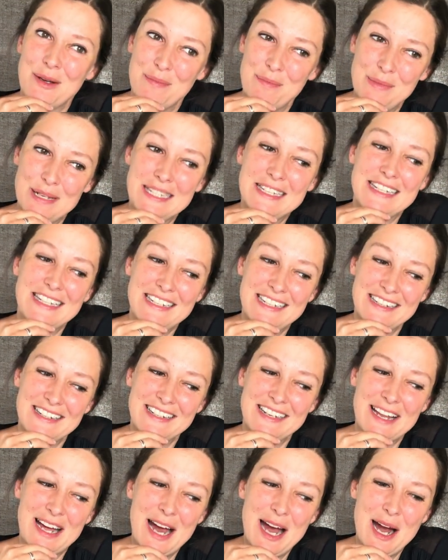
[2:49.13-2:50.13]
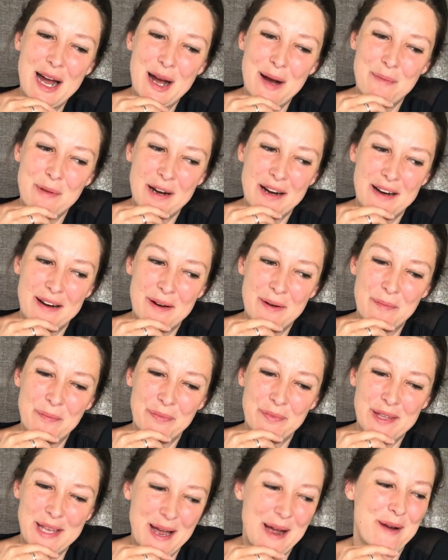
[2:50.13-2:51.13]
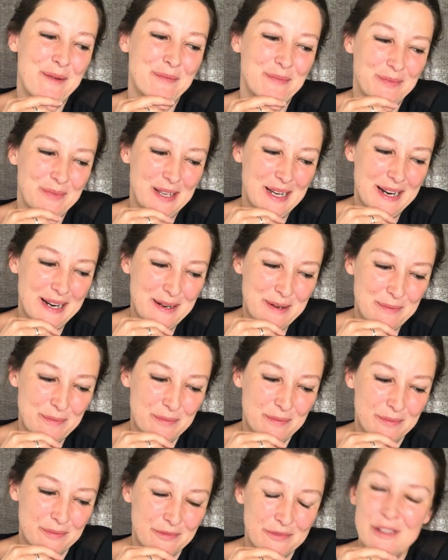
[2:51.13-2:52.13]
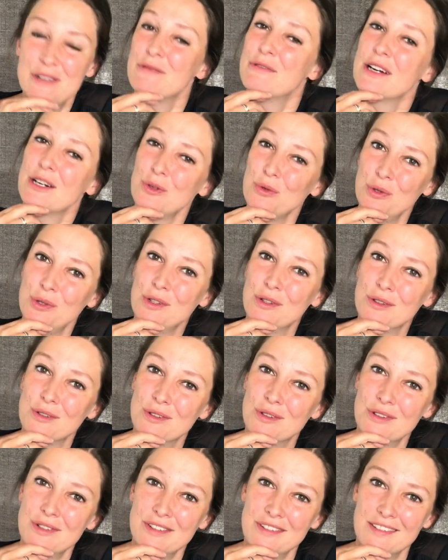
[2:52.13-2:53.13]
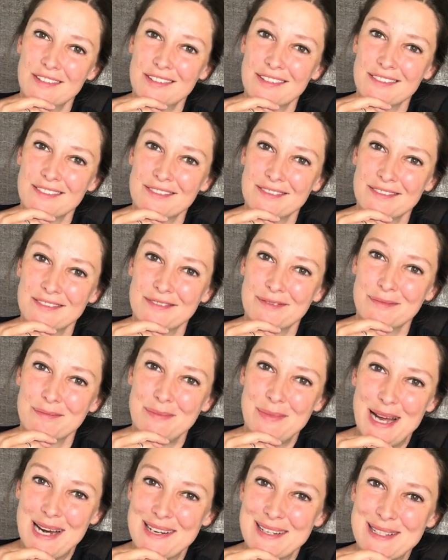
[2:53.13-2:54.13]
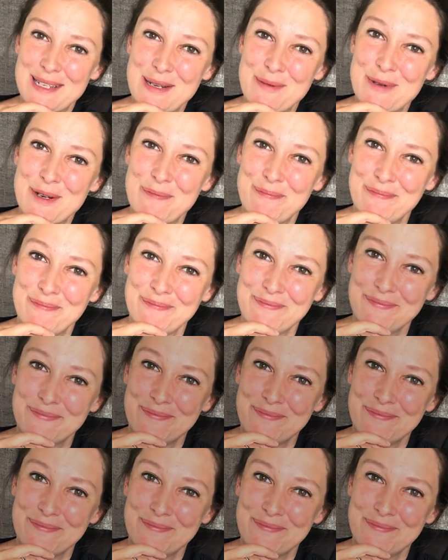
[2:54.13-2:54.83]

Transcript: mit Ihnen, aber ja, ähm, viel Vergnügen und alles Liebe.